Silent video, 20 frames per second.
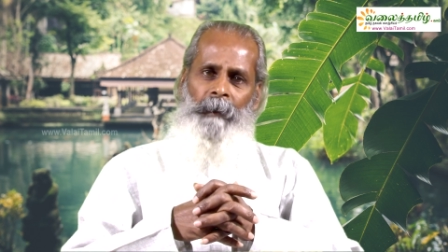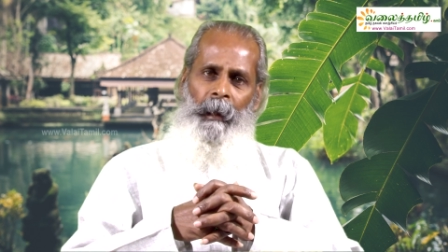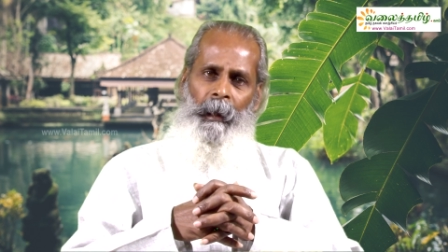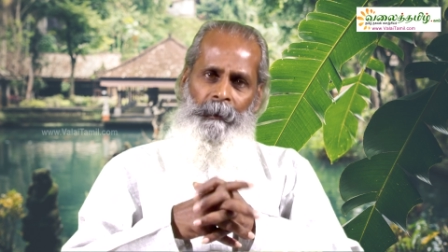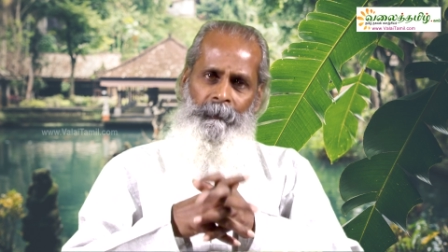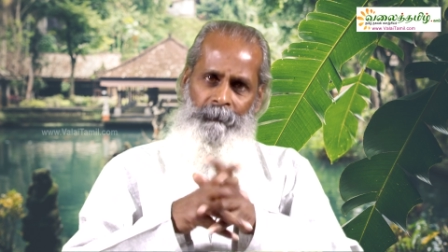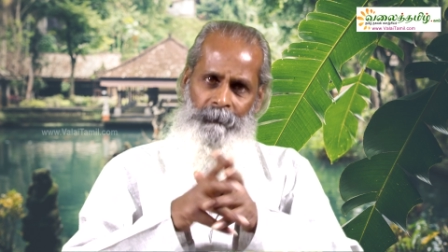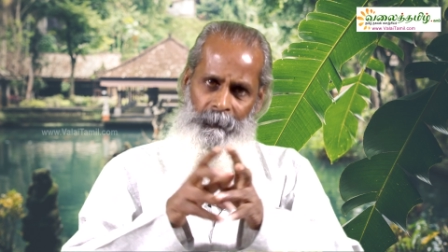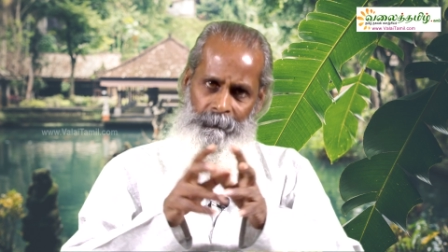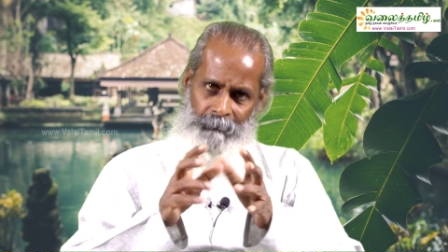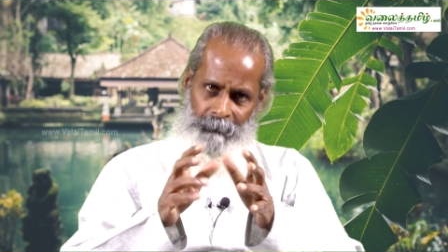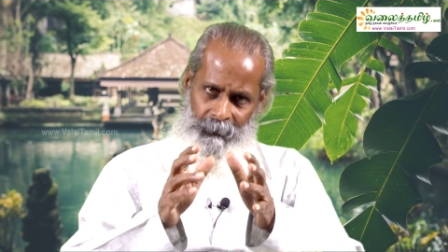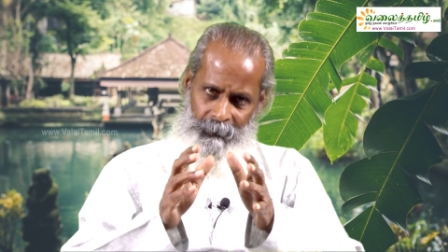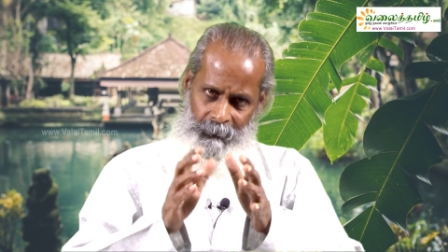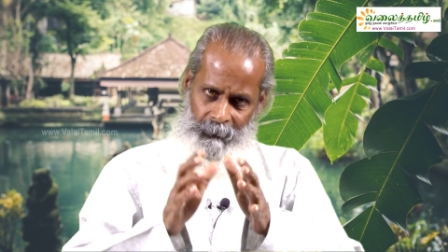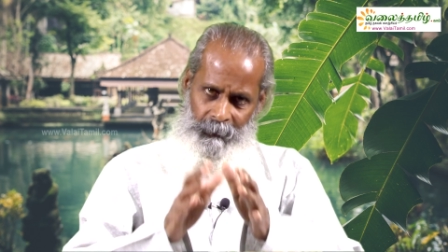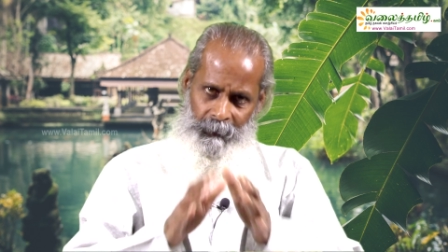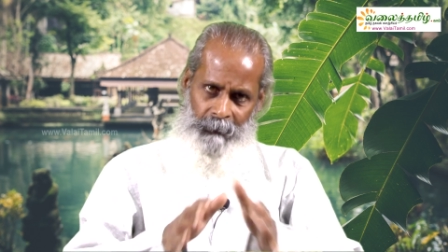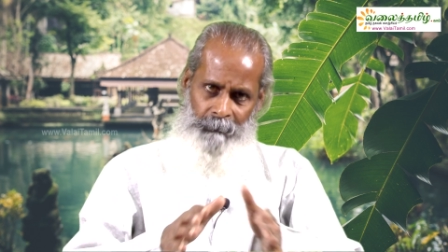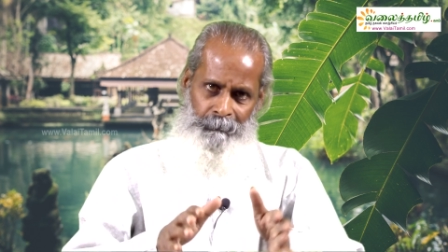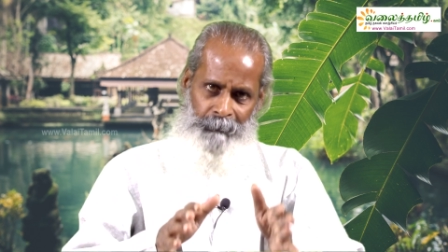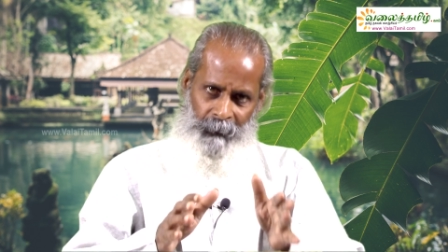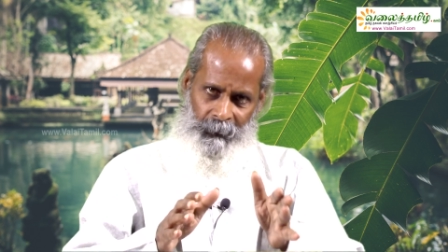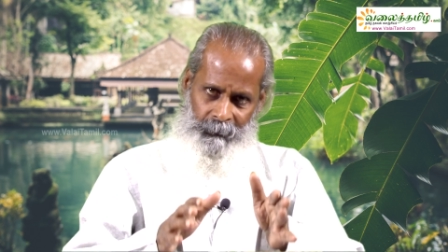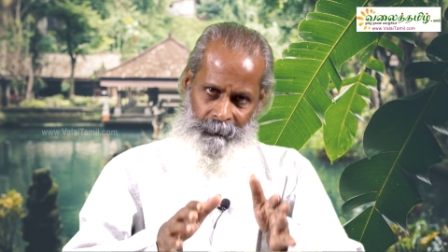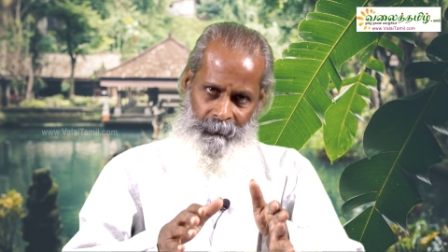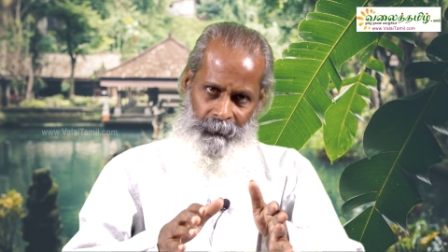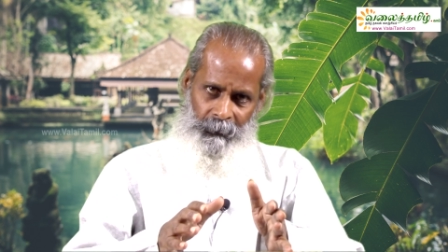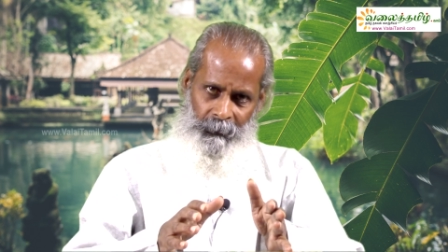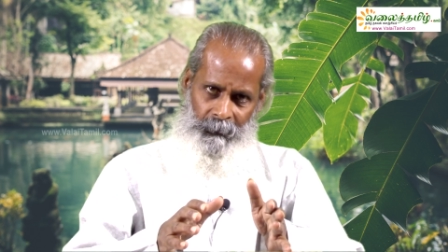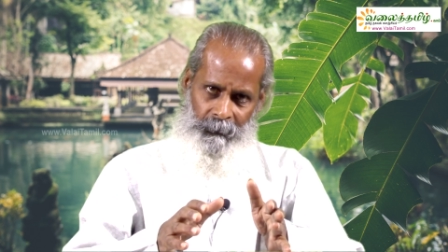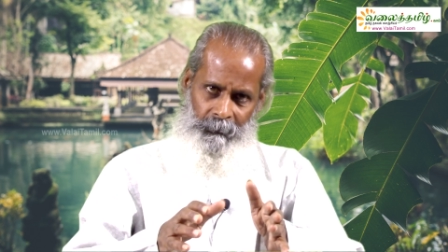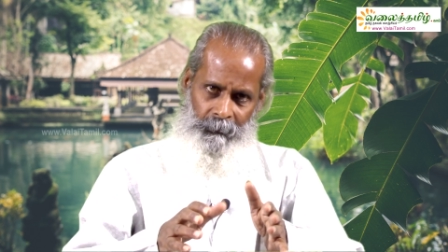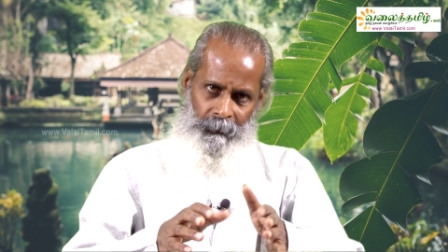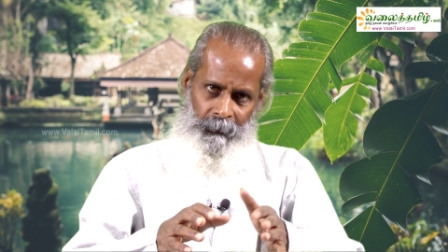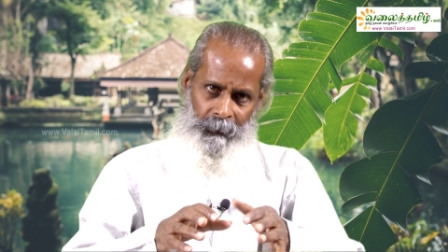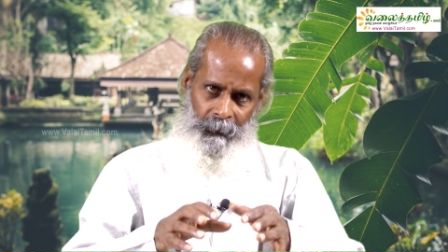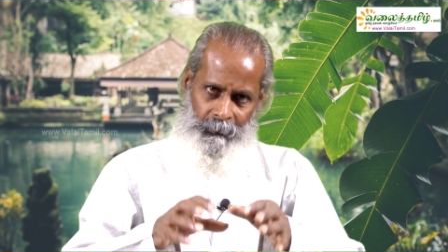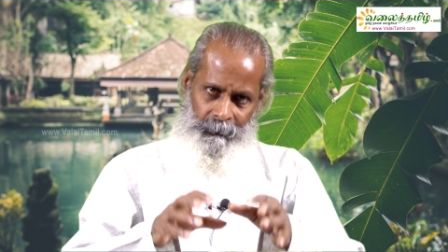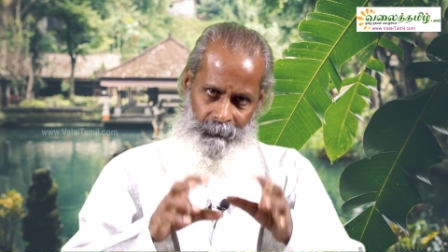அந்த வீடுகளில் பார்த்தால்
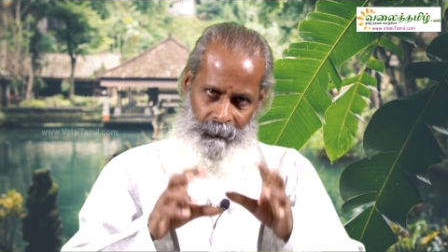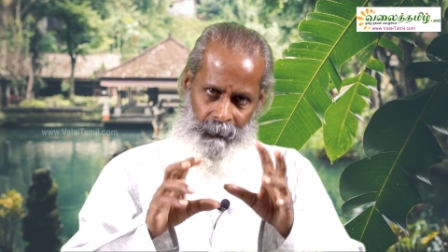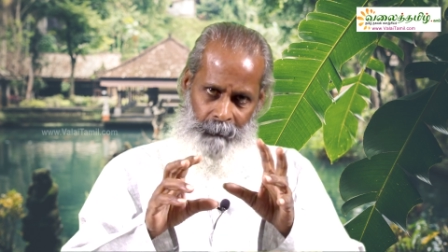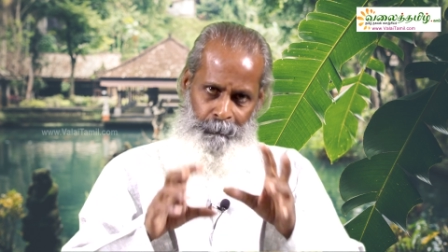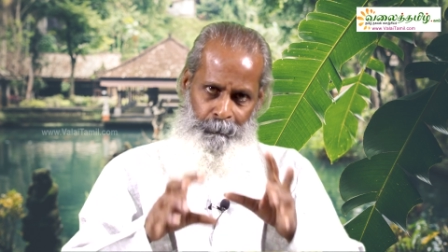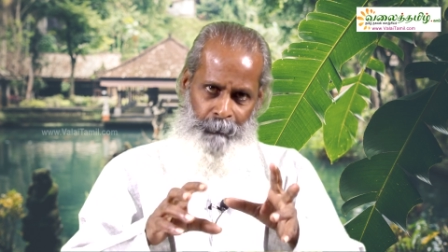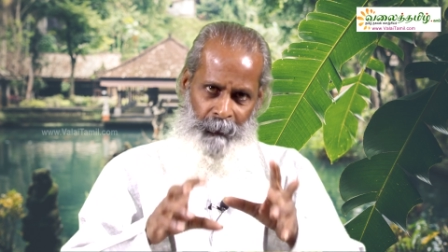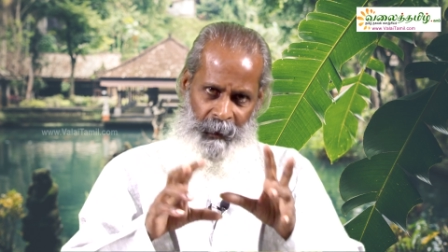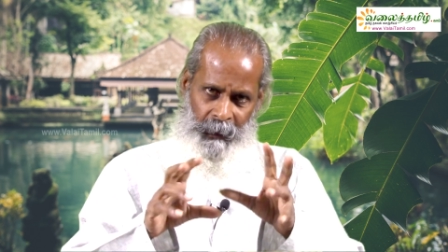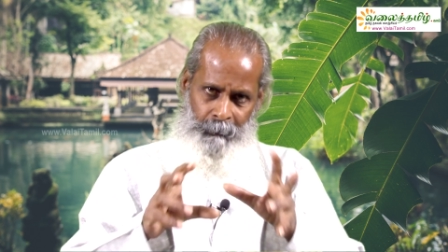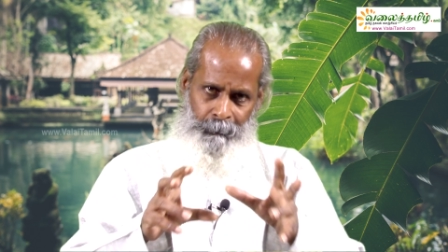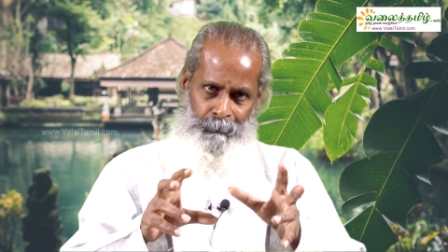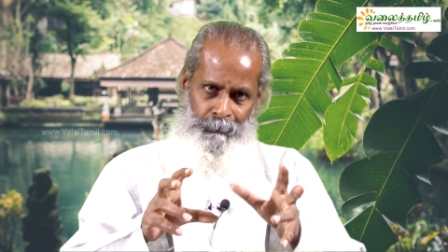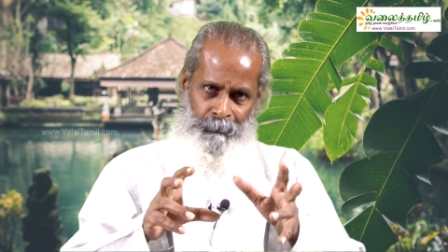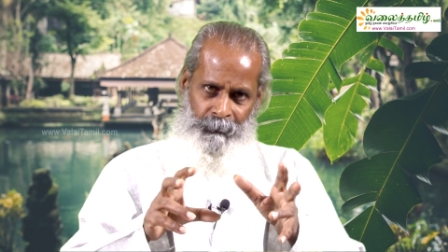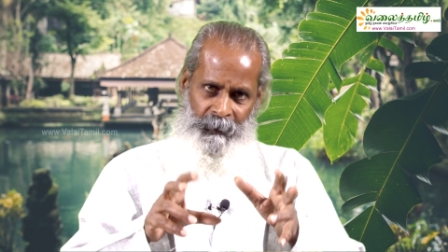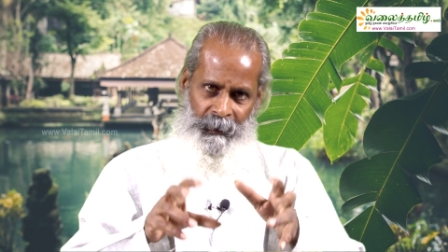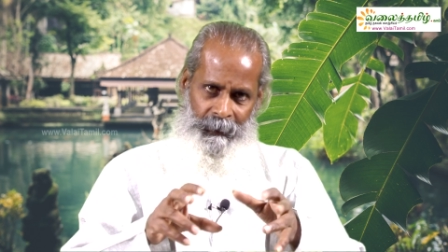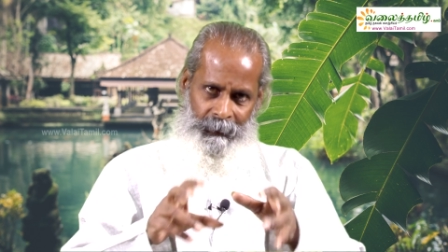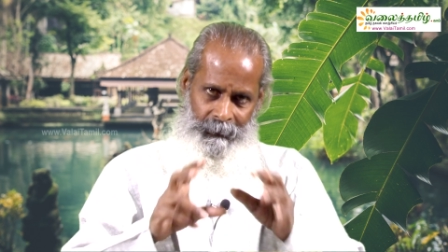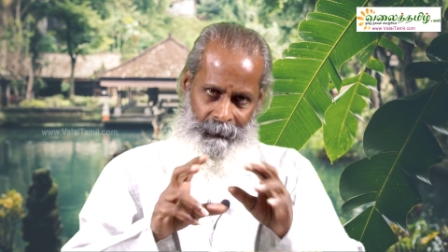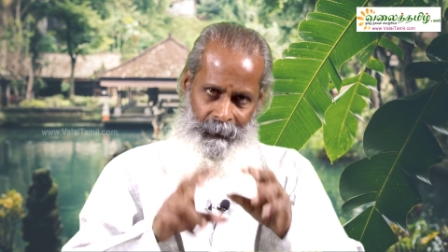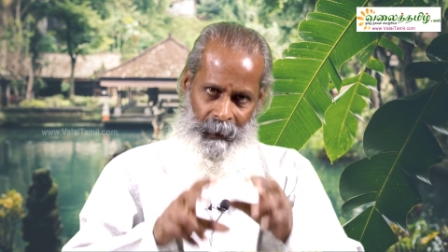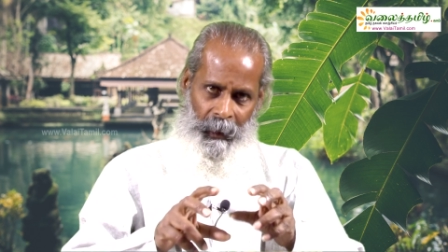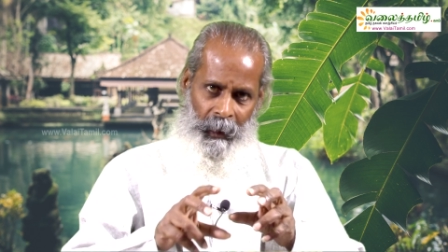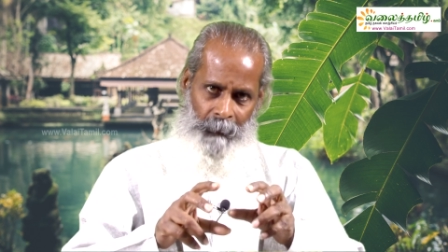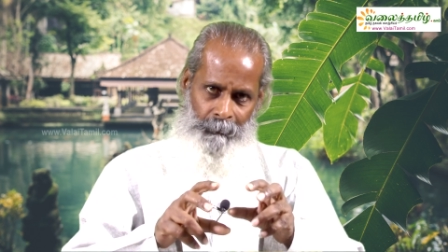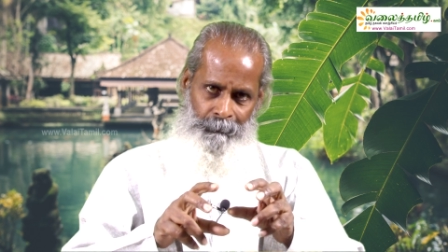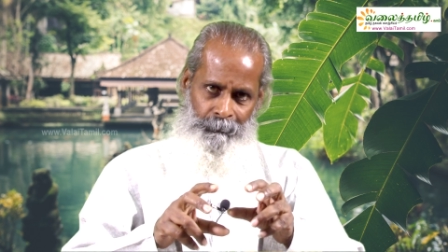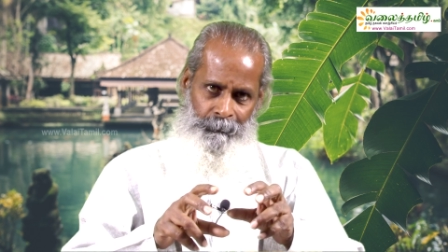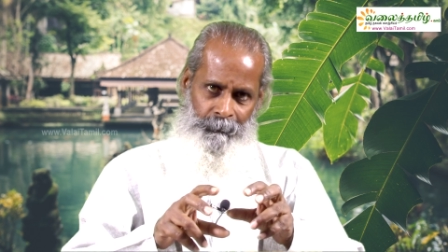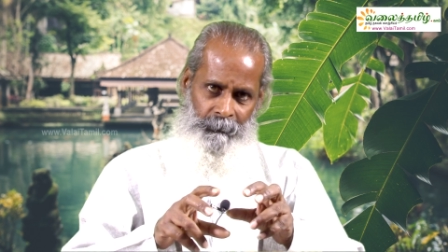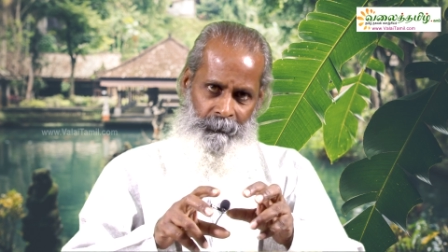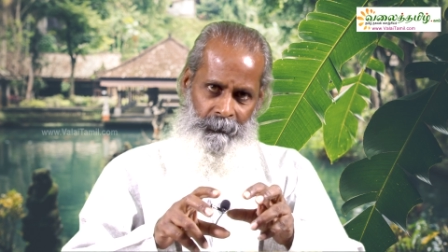அந்த பைப் டேப்